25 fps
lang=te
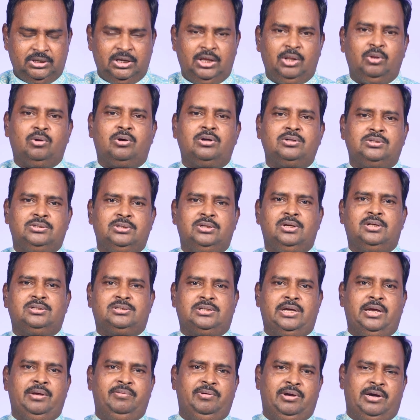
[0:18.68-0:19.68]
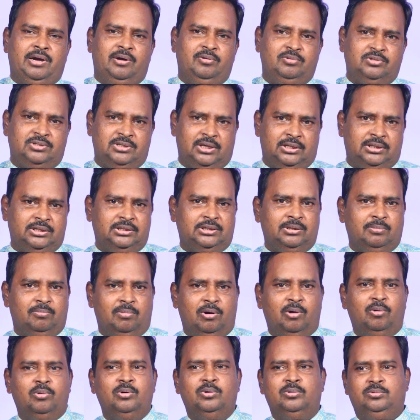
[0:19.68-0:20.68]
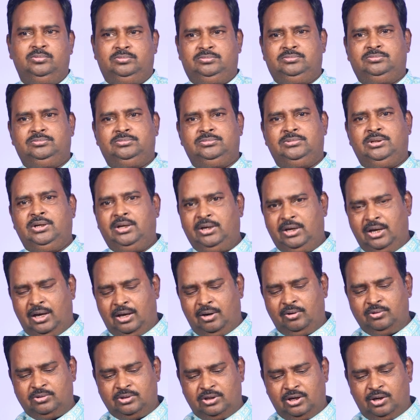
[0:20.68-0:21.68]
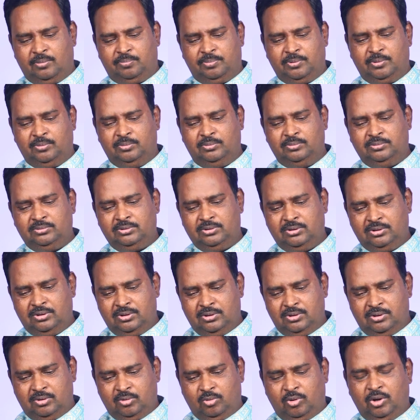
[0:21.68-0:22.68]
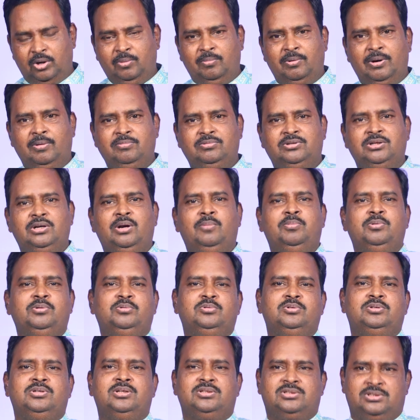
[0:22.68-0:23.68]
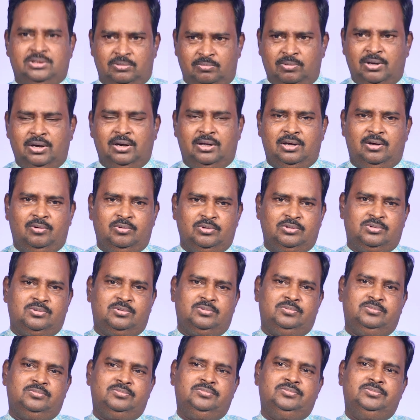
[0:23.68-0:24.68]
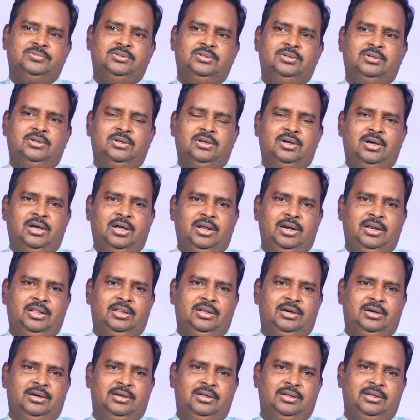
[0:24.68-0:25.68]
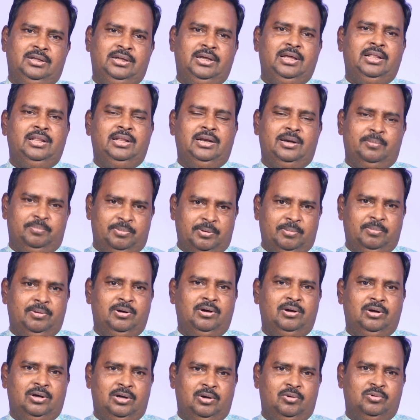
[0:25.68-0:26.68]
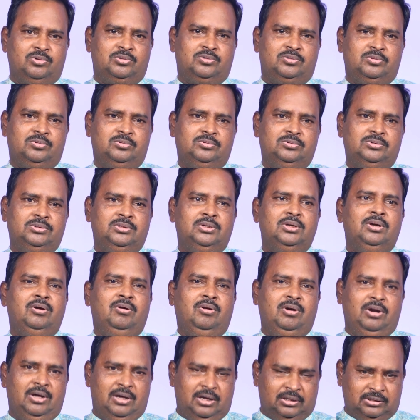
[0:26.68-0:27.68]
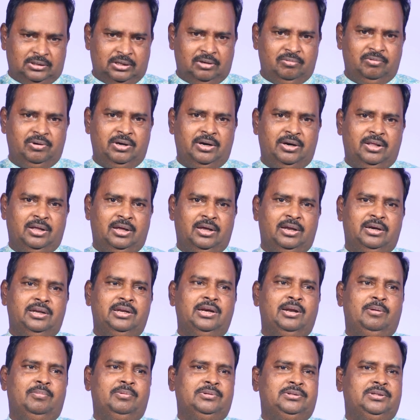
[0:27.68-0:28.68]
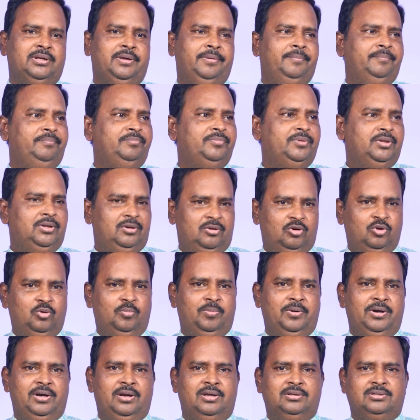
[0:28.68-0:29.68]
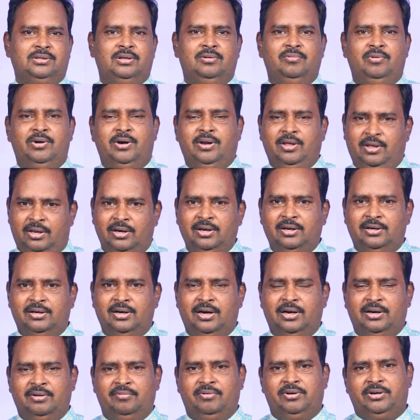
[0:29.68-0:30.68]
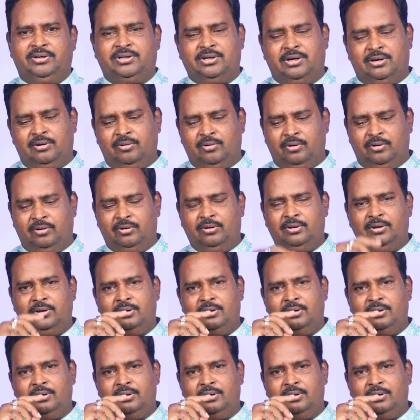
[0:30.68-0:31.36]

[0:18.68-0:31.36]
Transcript: ఏదో ఒక చిన్న సాయం ఎక్కడి నుంచి అందితే బాగుండు అనే ఆలోచనలప్పుడు కొన్ని మనం చిన్నప్పుడు చూసిన సినిమాలు కావచ్చు లేదంటే ఇంకేదైనా ప్రభావం కావచ్చు మన కథలు వినడం కానీ లేకపోతే ఉపన్యాసాలు వినడం కానీ ఇట్లాంటి విషయాల్లో